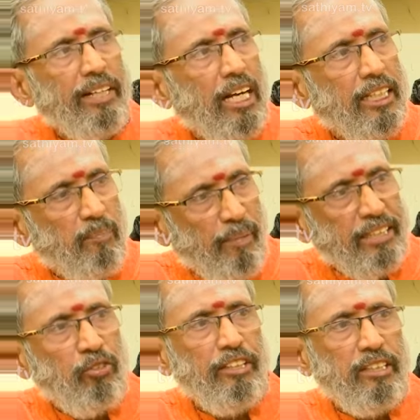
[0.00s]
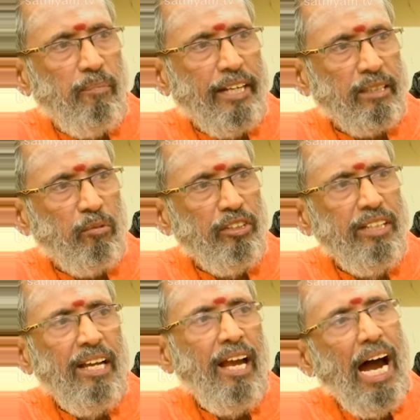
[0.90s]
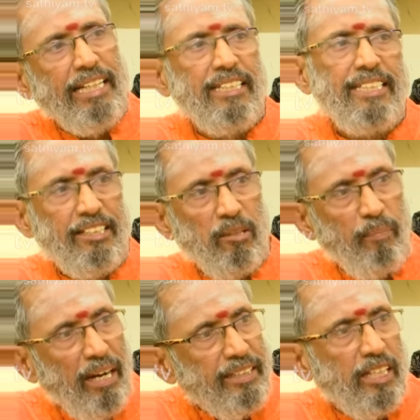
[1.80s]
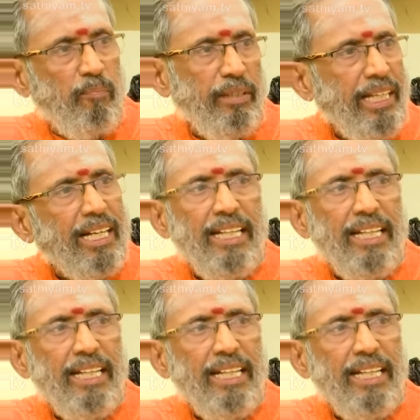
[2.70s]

அவர்கள் அதை பரிசோதித்து பார்த்த பொழுது அதில் சற்று பழுது இருப்பதை